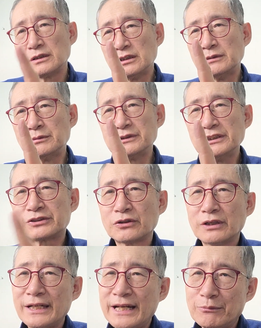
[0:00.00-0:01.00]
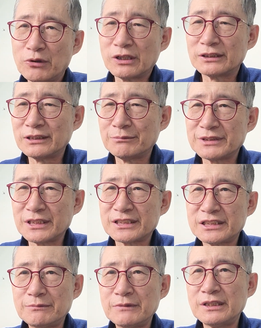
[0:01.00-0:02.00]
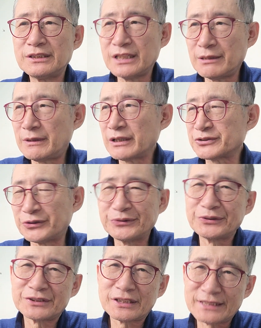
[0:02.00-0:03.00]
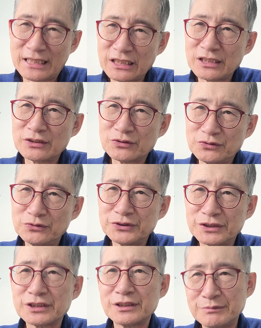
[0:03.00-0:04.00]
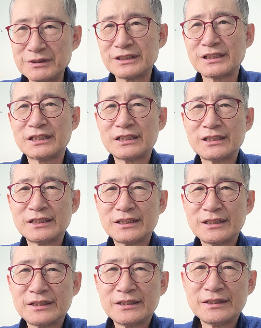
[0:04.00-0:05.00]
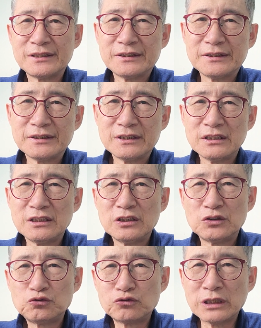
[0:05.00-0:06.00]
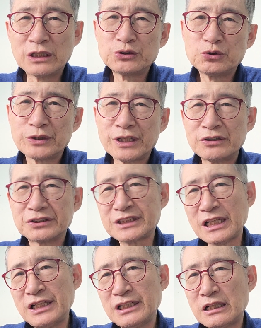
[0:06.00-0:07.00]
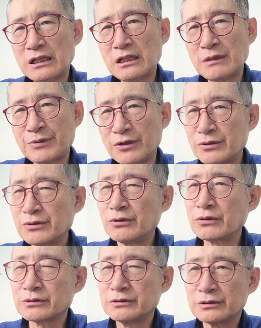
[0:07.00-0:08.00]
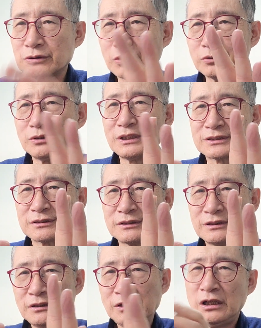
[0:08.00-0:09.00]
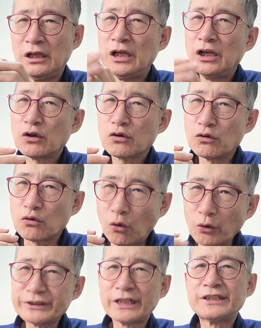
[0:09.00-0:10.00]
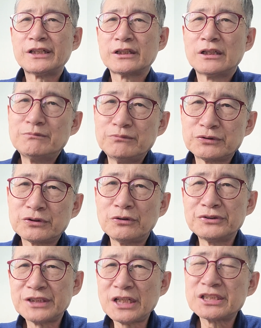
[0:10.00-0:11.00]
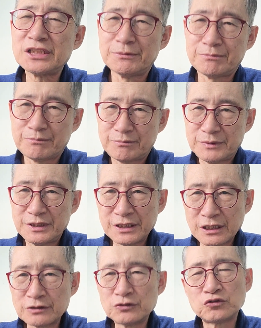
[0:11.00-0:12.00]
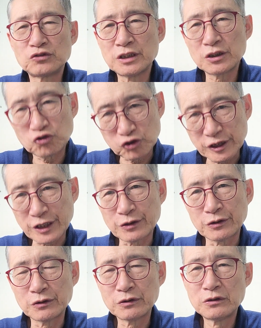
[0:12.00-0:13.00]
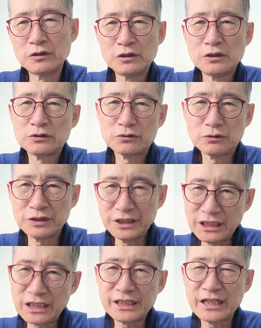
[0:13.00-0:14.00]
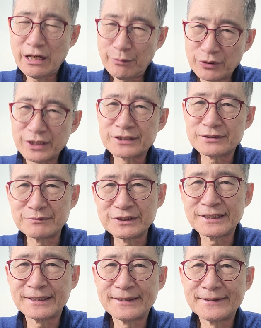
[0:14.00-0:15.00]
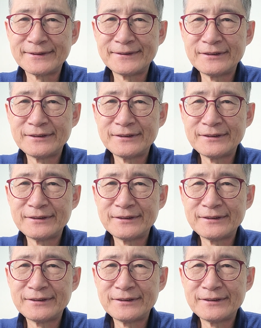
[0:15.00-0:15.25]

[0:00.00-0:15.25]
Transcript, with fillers: 1분 1초가 행복한 남자 치매 예방 전도사 장두식입니다. 유광종의 그 차이나 별곡그 코너에서 그 공산당의 무서운 찻집이라는 예, 주제로 또 이야기해 보겠습니다.